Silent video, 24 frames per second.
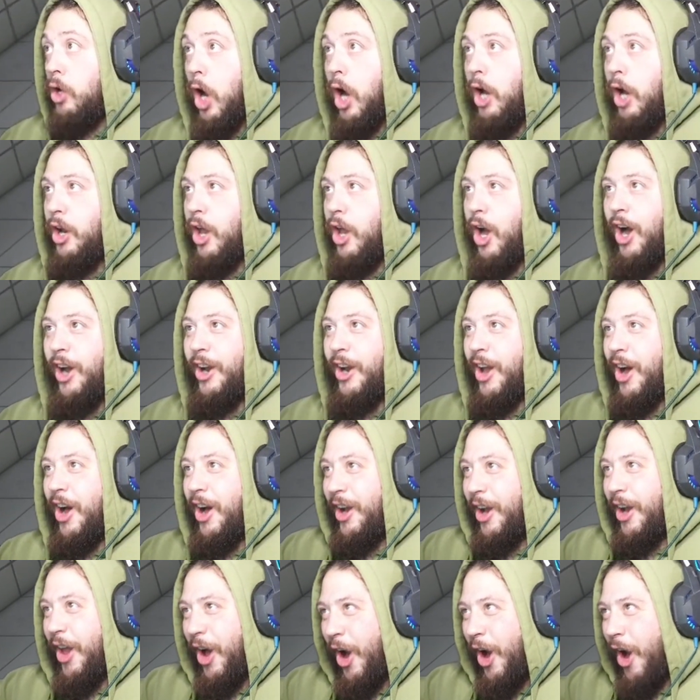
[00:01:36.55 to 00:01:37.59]
no, no, no,
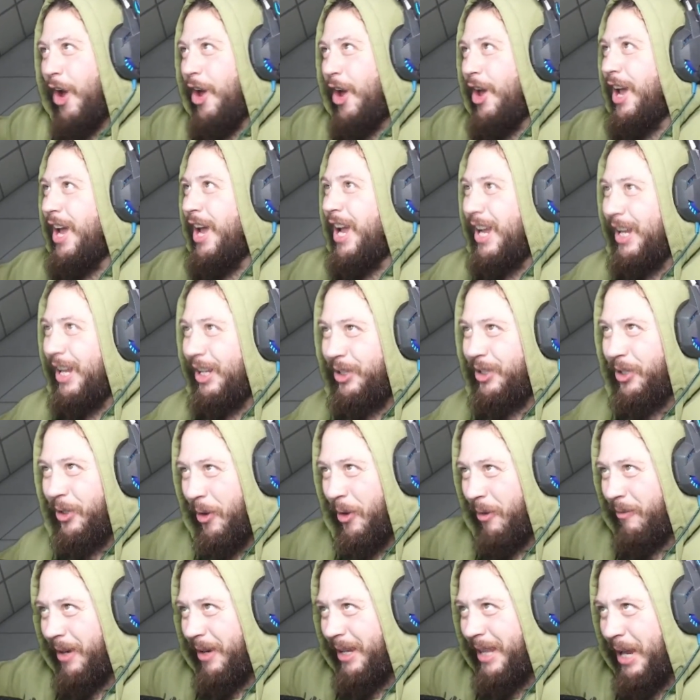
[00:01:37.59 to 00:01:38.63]
no. Tu
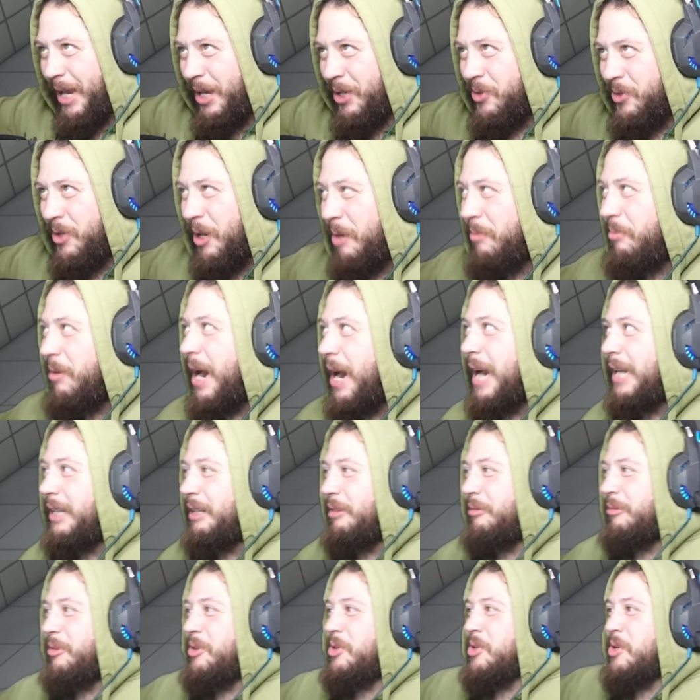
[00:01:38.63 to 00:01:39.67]
non vai da nessuna
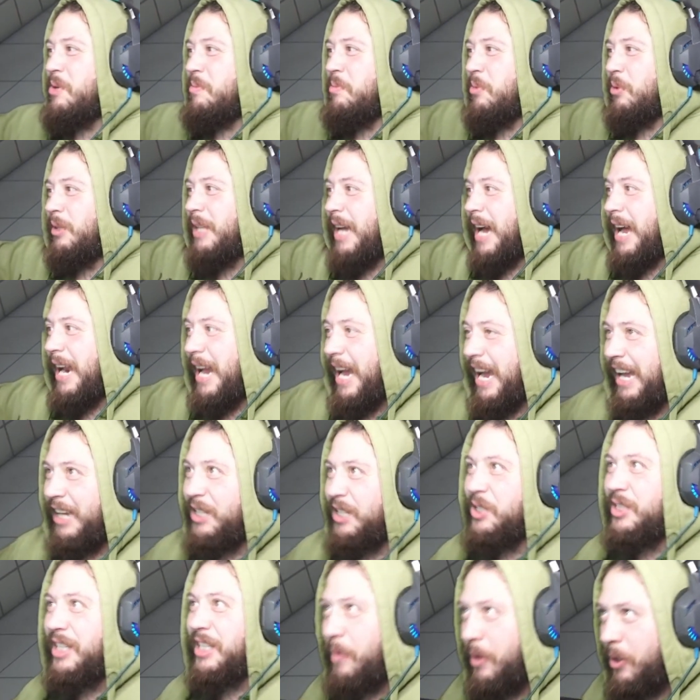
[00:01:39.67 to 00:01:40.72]
parte, figlio di puttana.
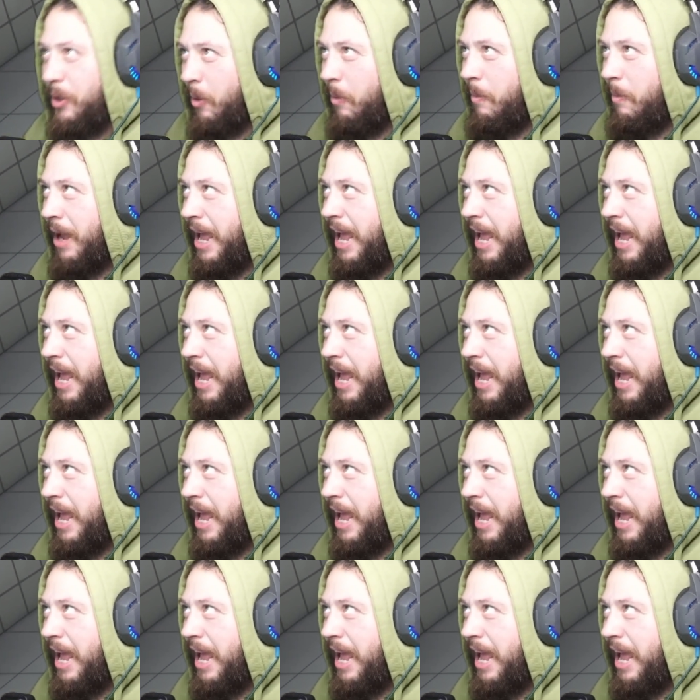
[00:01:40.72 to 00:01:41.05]
Adesso stai qua con